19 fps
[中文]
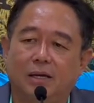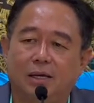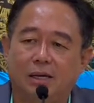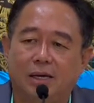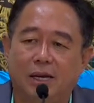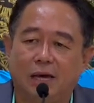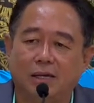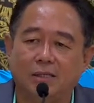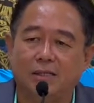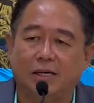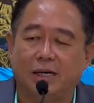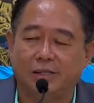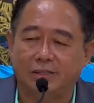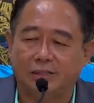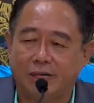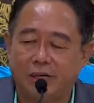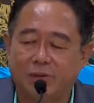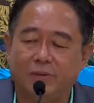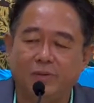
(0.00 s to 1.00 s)
两讲
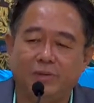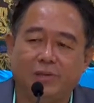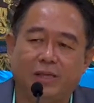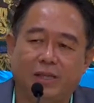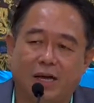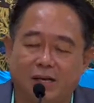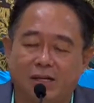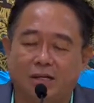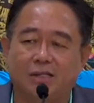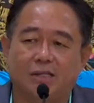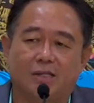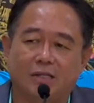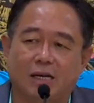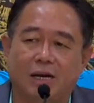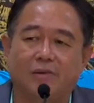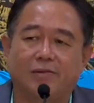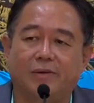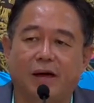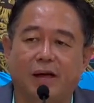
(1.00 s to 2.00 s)
再用一堂课
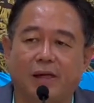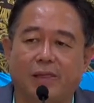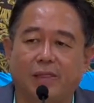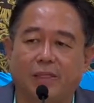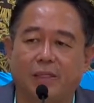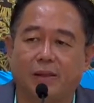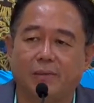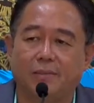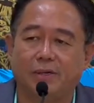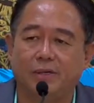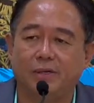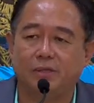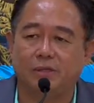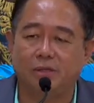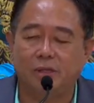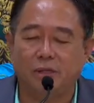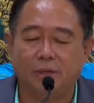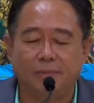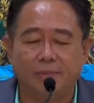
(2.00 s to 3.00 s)
讲完。那么
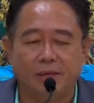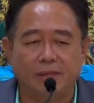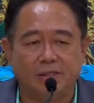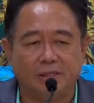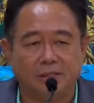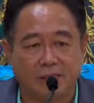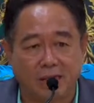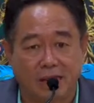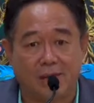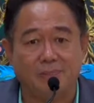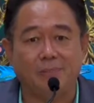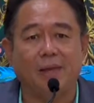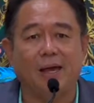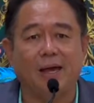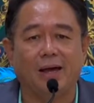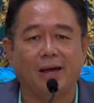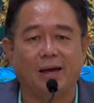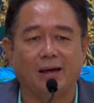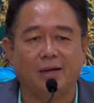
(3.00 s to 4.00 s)
这里面前
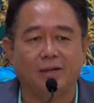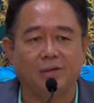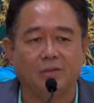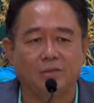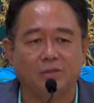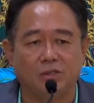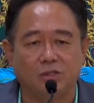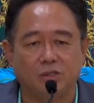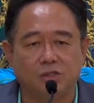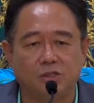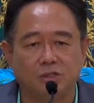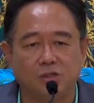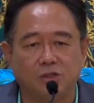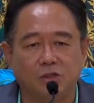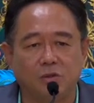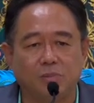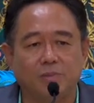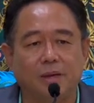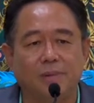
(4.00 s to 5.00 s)
面还有，这是
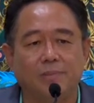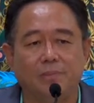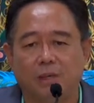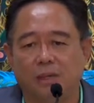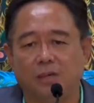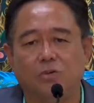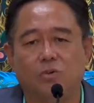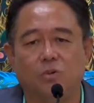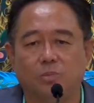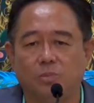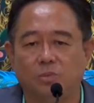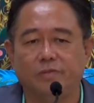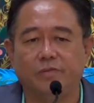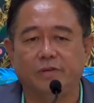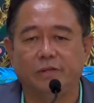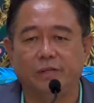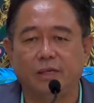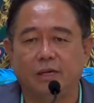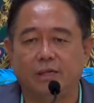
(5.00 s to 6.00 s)
后面命宫部
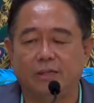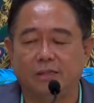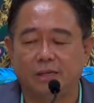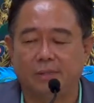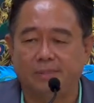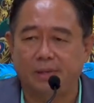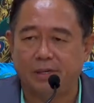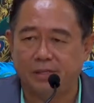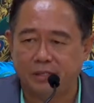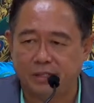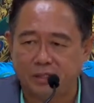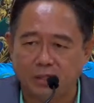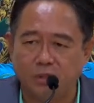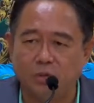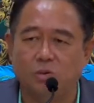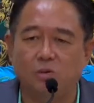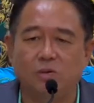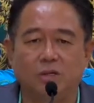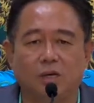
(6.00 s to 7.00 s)
分的，前面
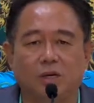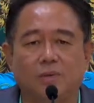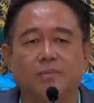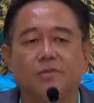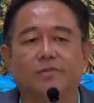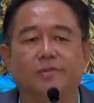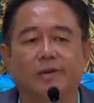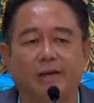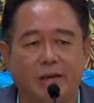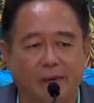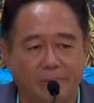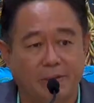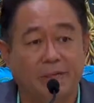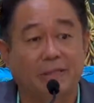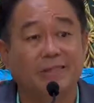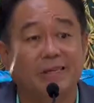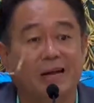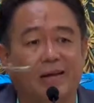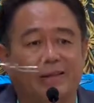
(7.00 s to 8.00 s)
性宫那个部分还
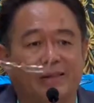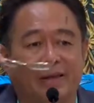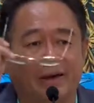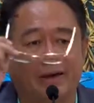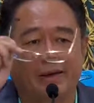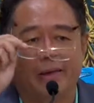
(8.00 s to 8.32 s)
没讲呢，